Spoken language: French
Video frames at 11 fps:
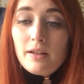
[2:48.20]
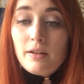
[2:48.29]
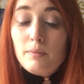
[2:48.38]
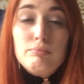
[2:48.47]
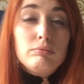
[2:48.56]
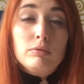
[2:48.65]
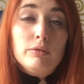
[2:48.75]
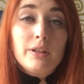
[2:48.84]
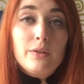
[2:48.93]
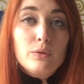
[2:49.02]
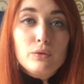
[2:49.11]
euh, pour
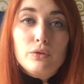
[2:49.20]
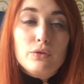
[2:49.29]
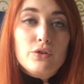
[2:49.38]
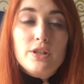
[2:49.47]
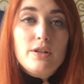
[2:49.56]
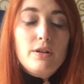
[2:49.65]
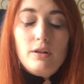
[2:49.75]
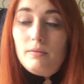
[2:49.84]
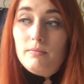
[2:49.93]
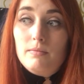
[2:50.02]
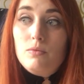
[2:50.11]
une raison que
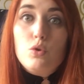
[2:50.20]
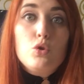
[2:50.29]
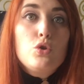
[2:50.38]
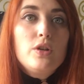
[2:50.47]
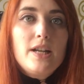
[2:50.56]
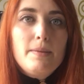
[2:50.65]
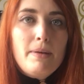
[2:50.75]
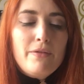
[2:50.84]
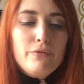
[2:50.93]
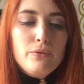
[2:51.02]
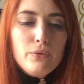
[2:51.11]
j'ignore, je ne l'ai
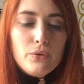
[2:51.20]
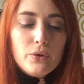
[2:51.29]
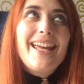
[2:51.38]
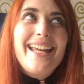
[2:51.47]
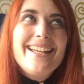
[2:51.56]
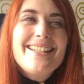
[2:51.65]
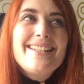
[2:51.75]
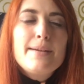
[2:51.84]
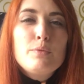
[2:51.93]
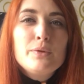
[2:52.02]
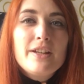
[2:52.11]
pas vu. Et c'est
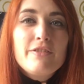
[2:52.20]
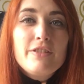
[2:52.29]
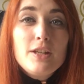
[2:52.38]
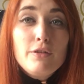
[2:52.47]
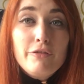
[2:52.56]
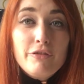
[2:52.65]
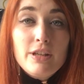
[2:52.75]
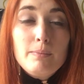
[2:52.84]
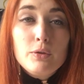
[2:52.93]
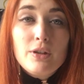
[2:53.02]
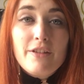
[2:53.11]
à mon avis le
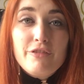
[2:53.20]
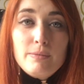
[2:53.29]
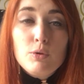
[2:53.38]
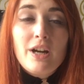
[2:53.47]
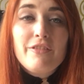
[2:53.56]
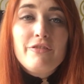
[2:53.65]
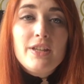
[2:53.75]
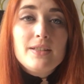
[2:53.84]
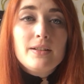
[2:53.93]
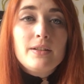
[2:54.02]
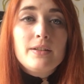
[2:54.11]
film de la
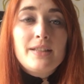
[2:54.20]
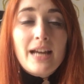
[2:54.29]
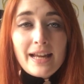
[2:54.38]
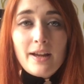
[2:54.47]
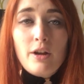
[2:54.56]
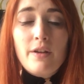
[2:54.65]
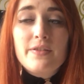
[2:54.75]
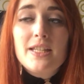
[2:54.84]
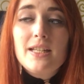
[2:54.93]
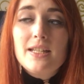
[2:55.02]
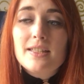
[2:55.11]
filmographie de
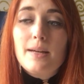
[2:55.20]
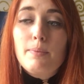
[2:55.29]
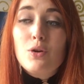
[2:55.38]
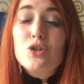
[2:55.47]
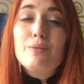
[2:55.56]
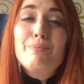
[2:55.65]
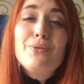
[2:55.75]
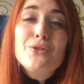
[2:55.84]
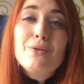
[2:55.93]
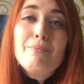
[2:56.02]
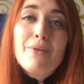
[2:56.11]
Aronofsky qui se rapproche le
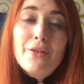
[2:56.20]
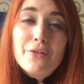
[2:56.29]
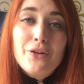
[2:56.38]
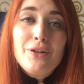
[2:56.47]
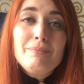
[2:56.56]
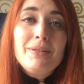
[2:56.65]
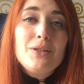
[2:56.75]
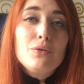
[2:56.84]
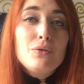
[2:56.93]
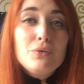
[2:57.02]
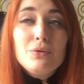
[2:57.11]
plus de Mother, mais
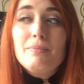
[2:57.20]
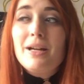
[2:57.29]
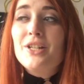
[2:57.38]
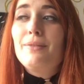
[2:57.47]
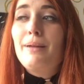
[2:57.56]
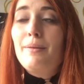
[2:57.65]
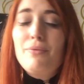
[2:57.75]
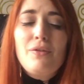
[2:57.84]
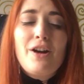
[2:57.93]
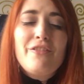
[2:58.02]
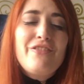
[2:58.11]
du coup, bah, j'ai pas
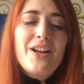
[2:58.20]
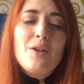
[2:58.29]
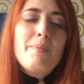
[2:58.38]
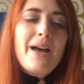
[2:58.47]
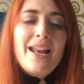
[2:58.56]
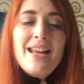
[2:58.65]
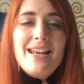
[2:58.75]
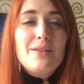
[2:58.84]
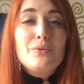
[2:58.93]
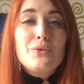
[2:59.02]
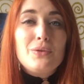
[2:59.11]
pouvoir faire le parallèle
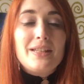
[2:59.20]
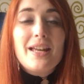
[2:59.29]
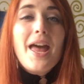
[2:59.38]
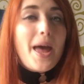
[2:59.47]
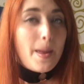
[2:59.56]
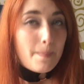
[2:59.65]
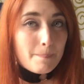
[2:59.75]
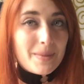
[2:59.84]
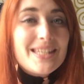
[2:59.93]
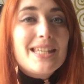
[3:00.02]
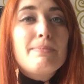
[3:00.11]
là tout de suite.
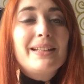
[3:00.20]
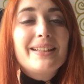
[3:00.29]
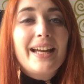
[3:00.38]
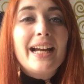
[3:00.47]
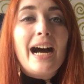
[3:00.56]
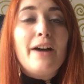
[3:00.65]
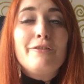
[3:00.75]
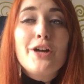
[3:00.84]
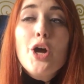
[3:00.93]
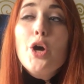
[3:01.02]
Mais c'est pas très grave.